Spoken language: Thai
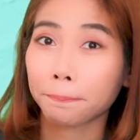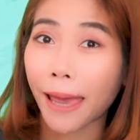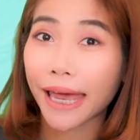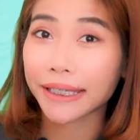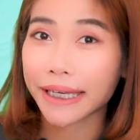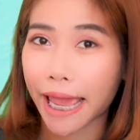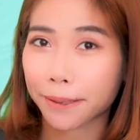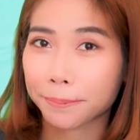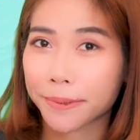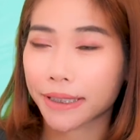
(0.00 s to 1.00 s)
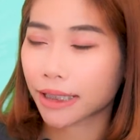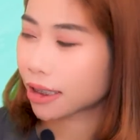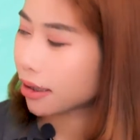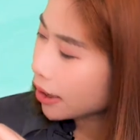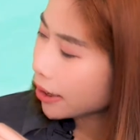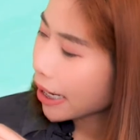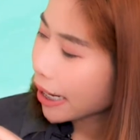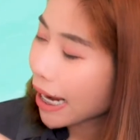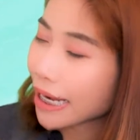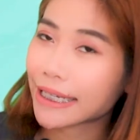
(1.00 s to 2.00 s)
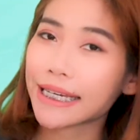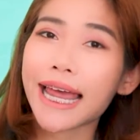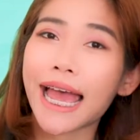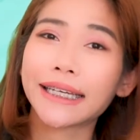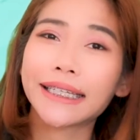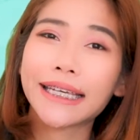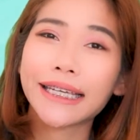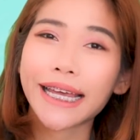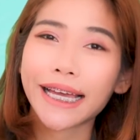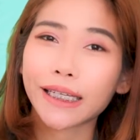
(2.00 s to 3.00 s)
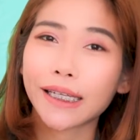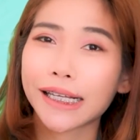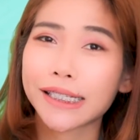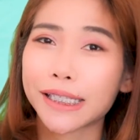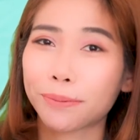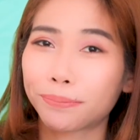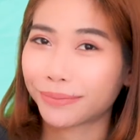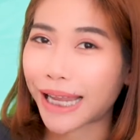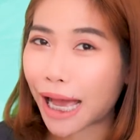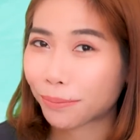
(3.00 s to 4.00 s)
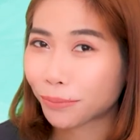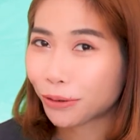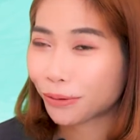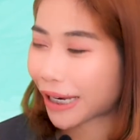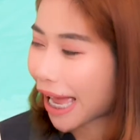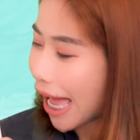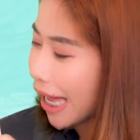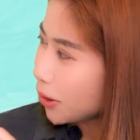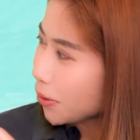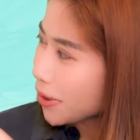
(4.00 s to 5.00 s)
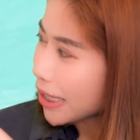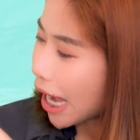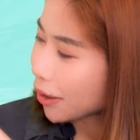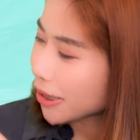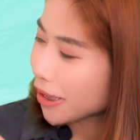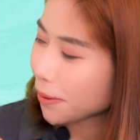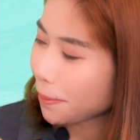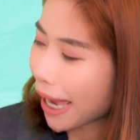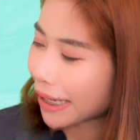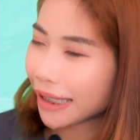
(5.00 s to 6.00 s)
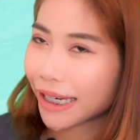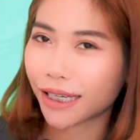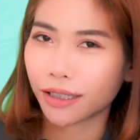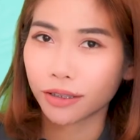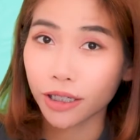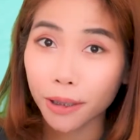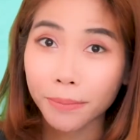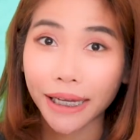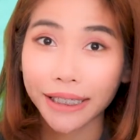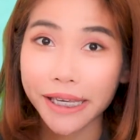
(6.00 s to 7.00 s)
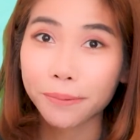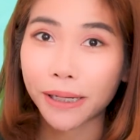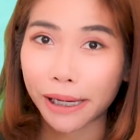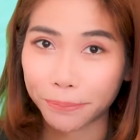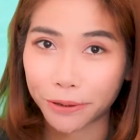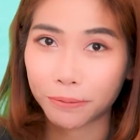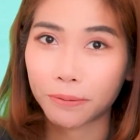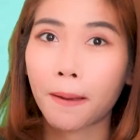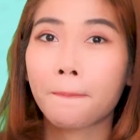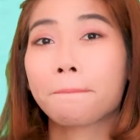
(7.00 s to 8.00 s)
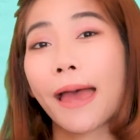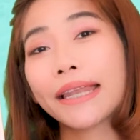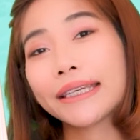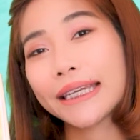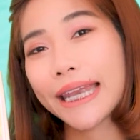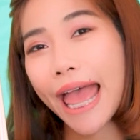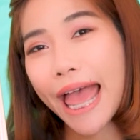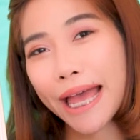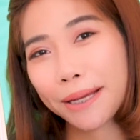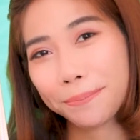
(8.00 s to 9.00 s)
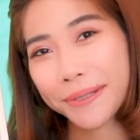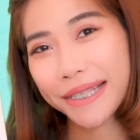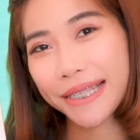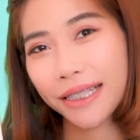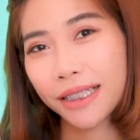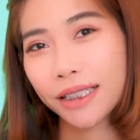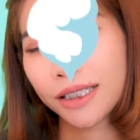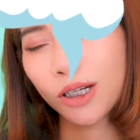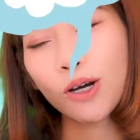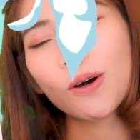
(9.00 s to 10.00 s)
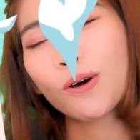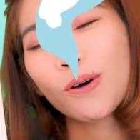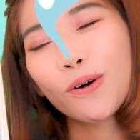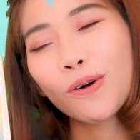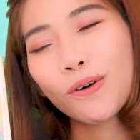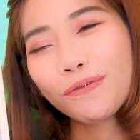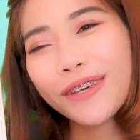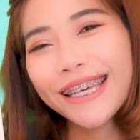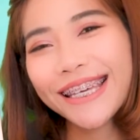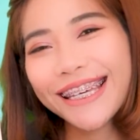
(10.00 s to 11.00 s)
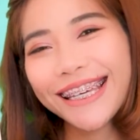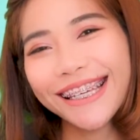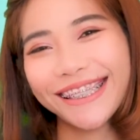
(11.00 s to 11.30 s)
pat naps ในขณะที่แดดดีเนี่ยกำลังจิบน้ำอยู่นะคะ ลูกสาวที่ชื่อแพทเนี่ยก็กำลังงีบหลับอยู่ pat naps coffee